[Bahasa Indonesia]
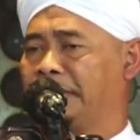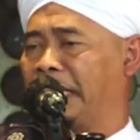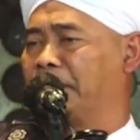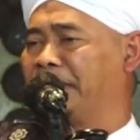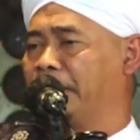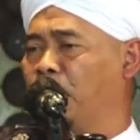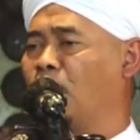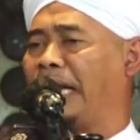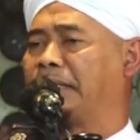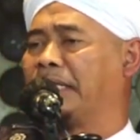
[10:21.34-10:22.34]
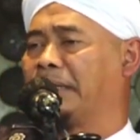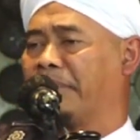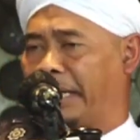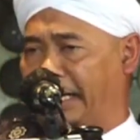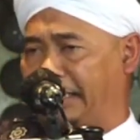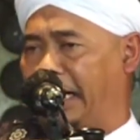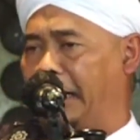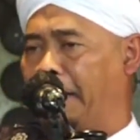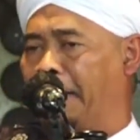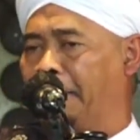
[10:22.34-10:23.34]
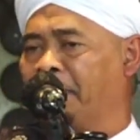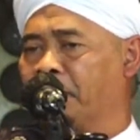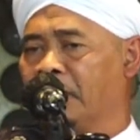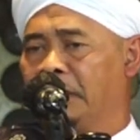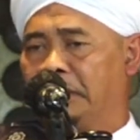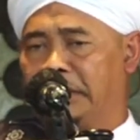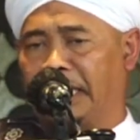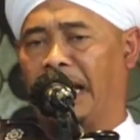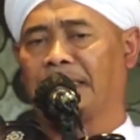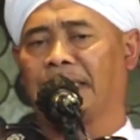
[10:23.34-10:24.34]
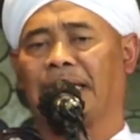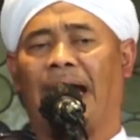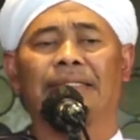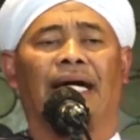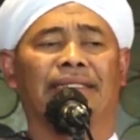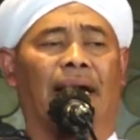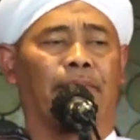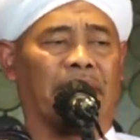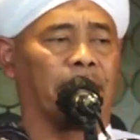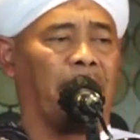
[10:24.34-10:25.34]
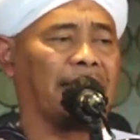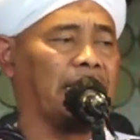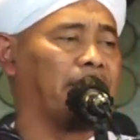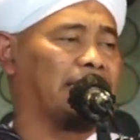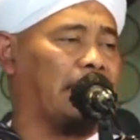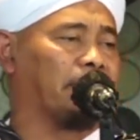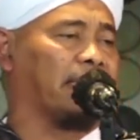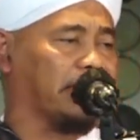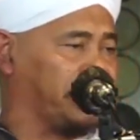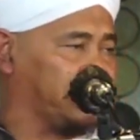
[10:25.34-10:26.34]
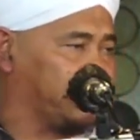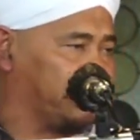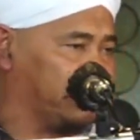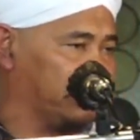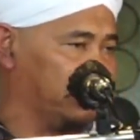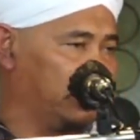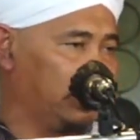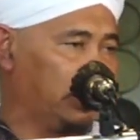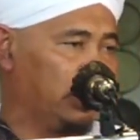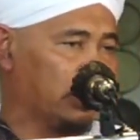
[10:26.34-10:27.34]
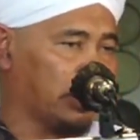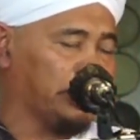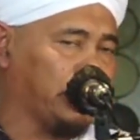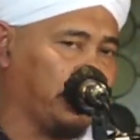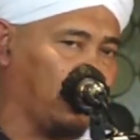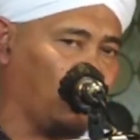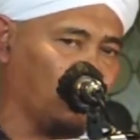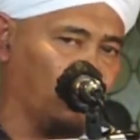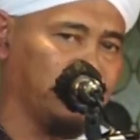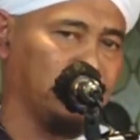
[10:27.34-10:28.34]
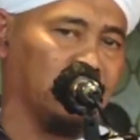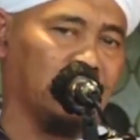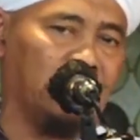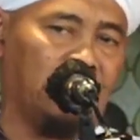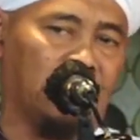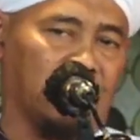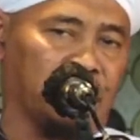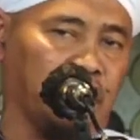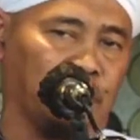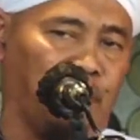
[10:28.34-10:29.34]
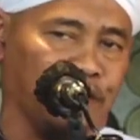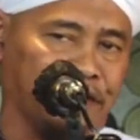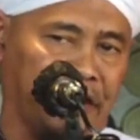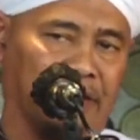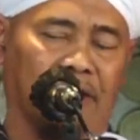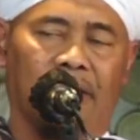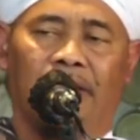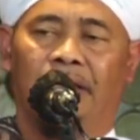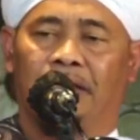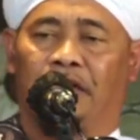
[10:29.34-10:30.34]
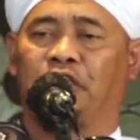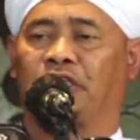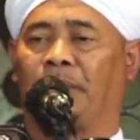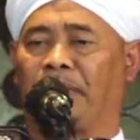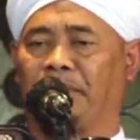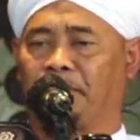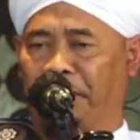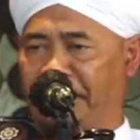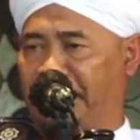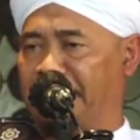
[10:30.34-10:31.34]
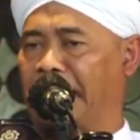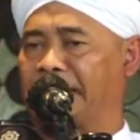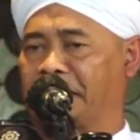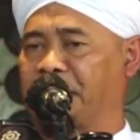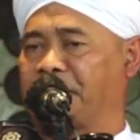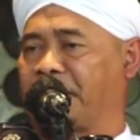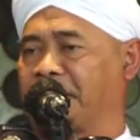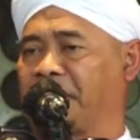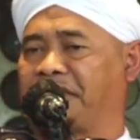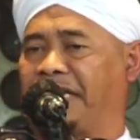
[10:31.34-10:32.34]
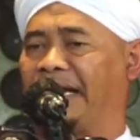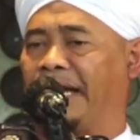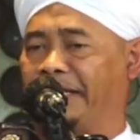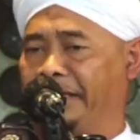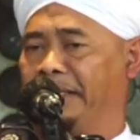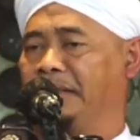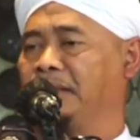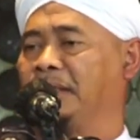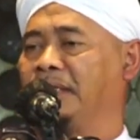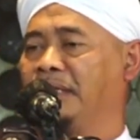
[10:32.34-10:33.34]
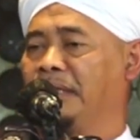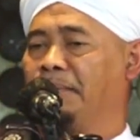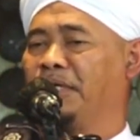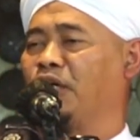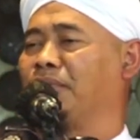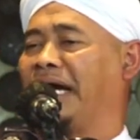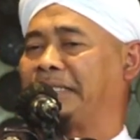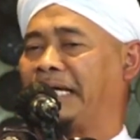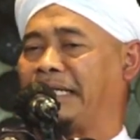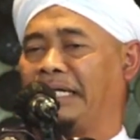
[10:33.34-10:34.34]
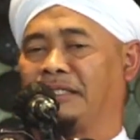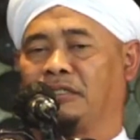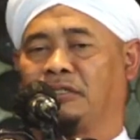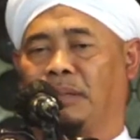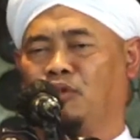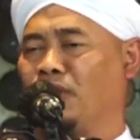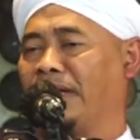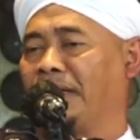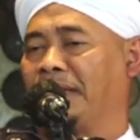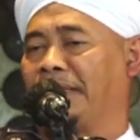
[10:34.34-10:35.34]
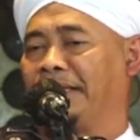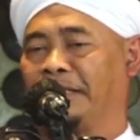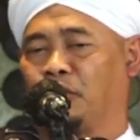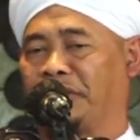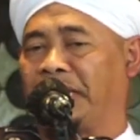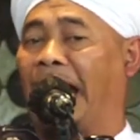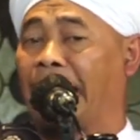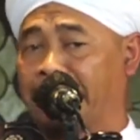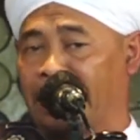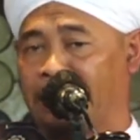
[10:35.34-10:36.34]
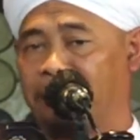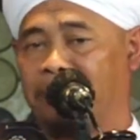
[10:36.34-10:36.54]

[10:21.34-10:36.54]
dan menyibukkan diri mereka dengan adanya berbagai macam krisis. Krisis ekonomi, krisis politik, krisis kepemimpinan, dan krisis-krisis yang lain. Beliau mengatakan semua itu tidak ada.